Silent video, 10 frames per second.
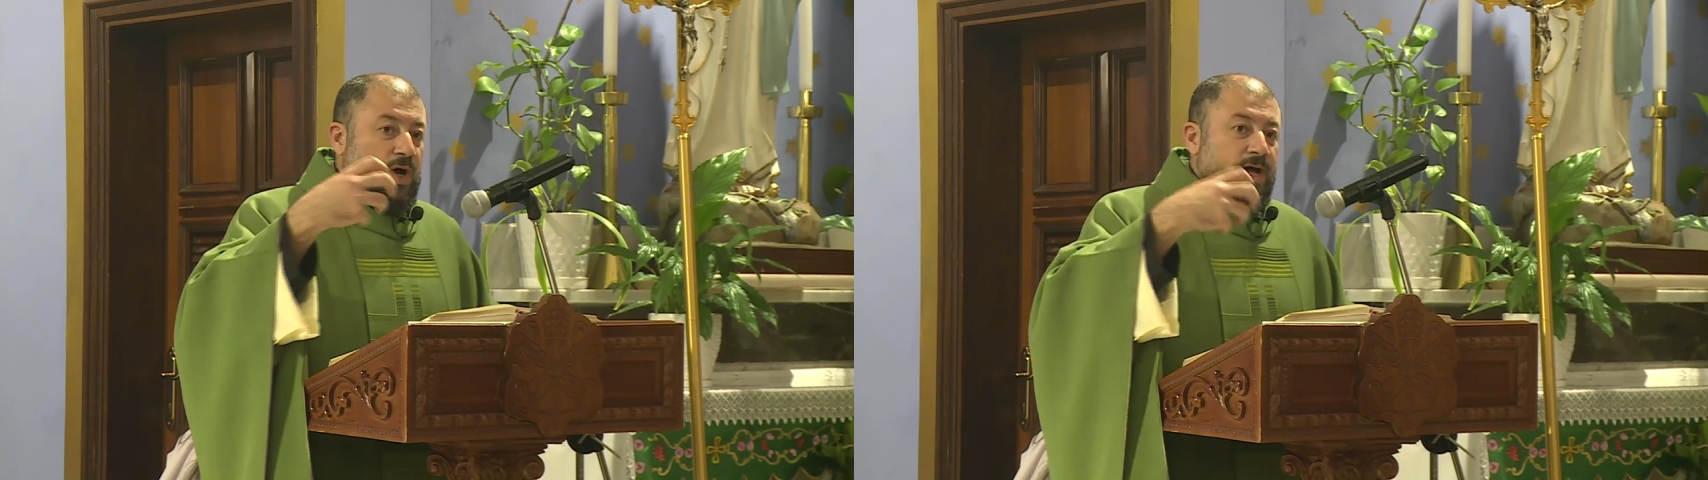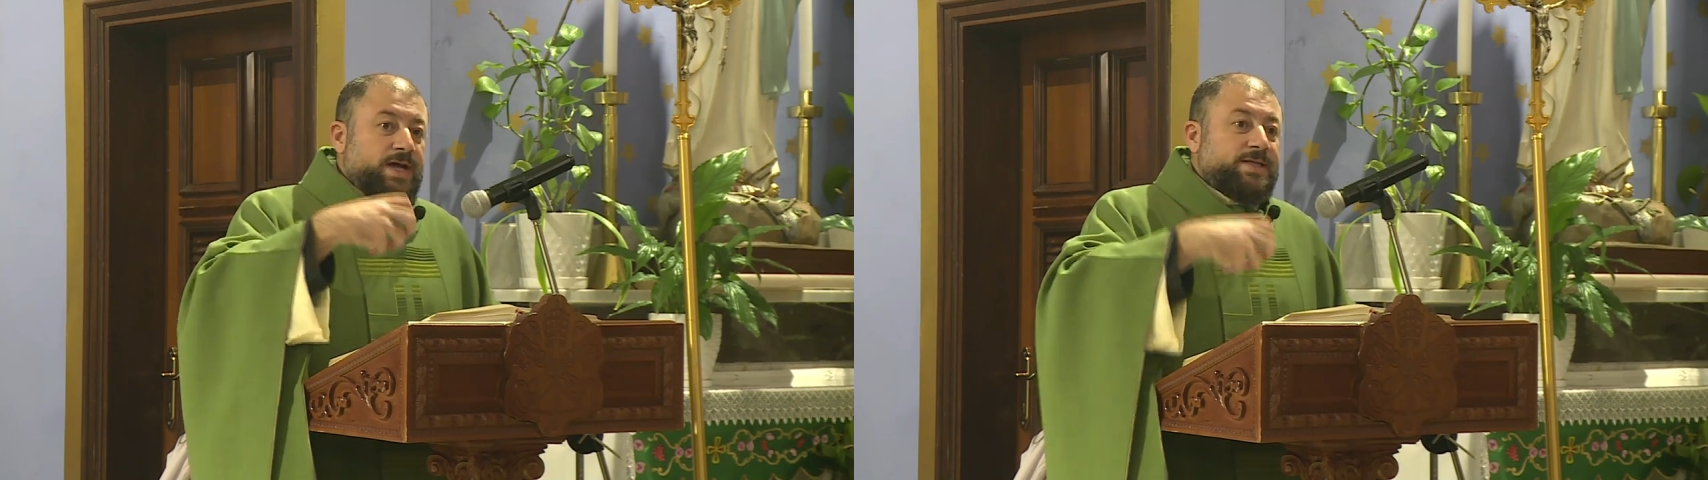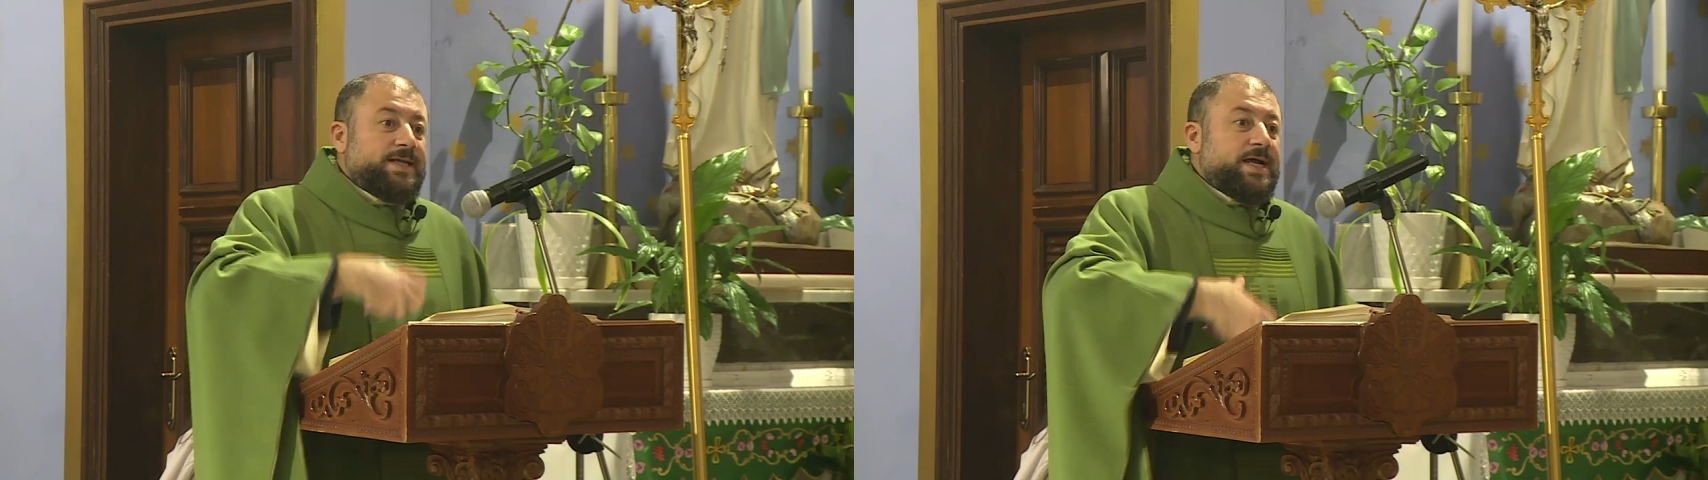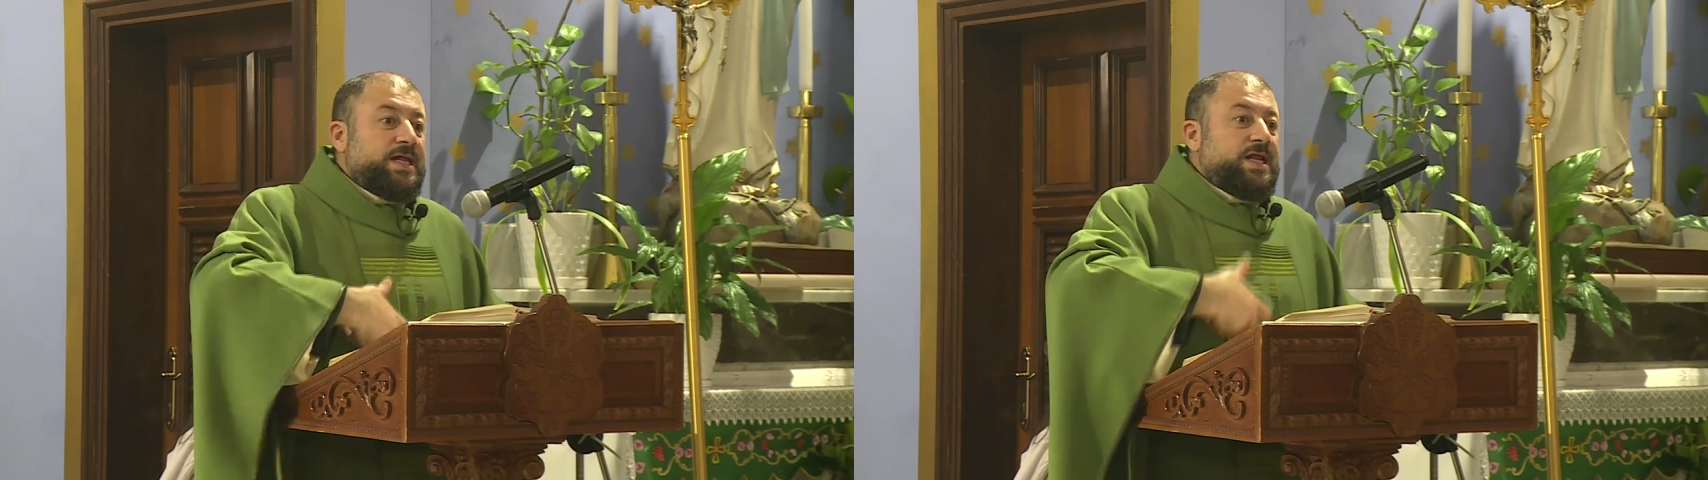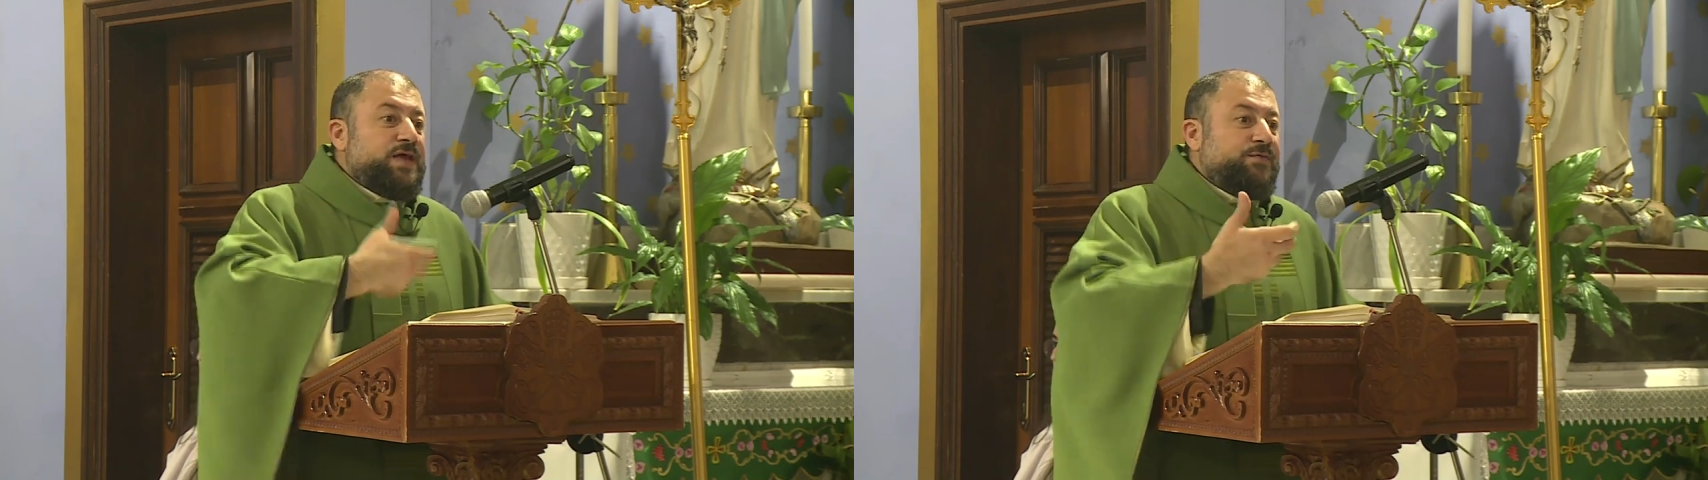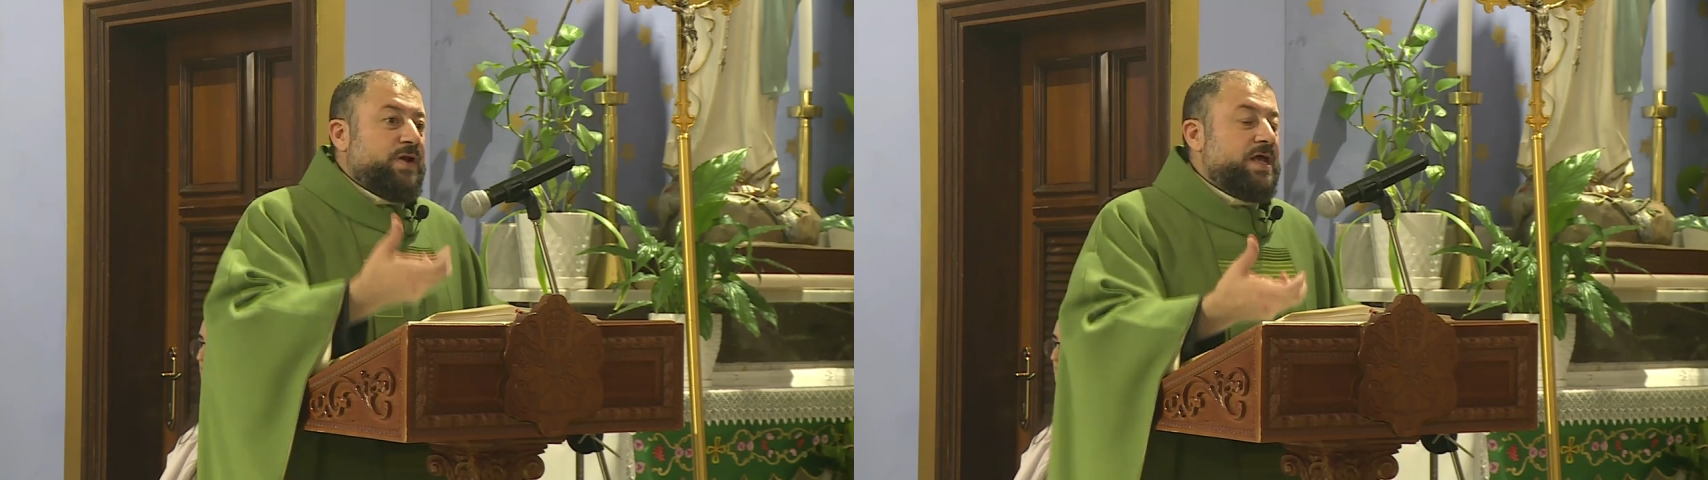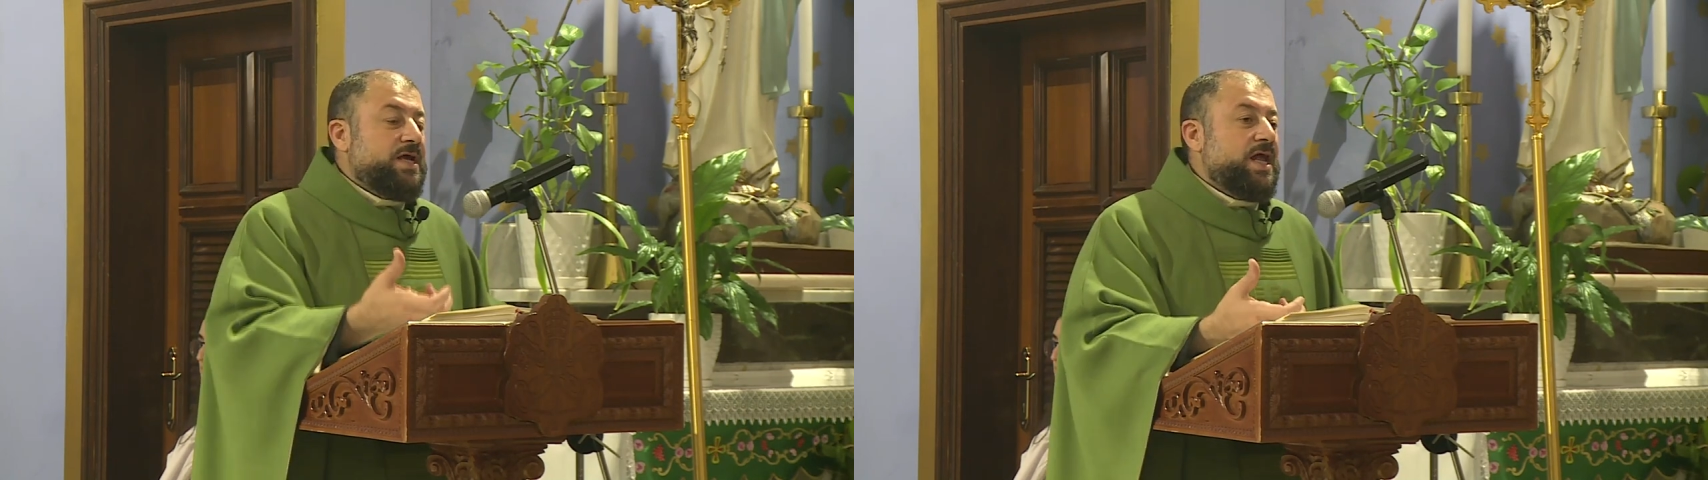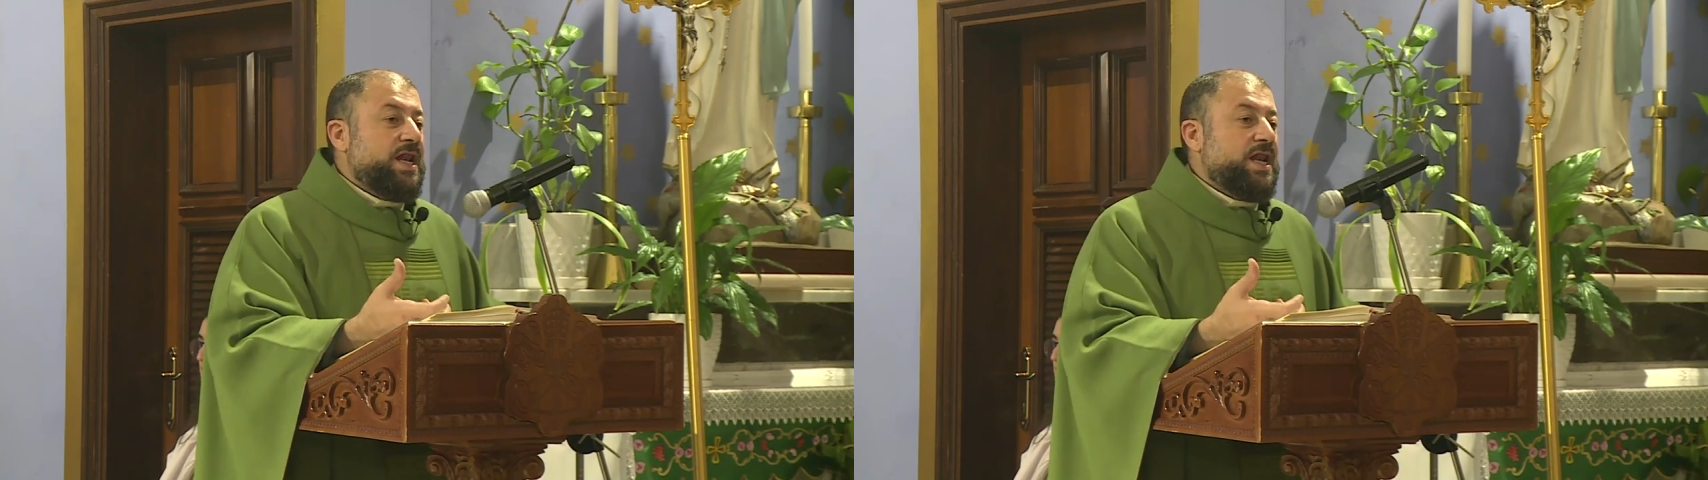الأناجيل المقدسة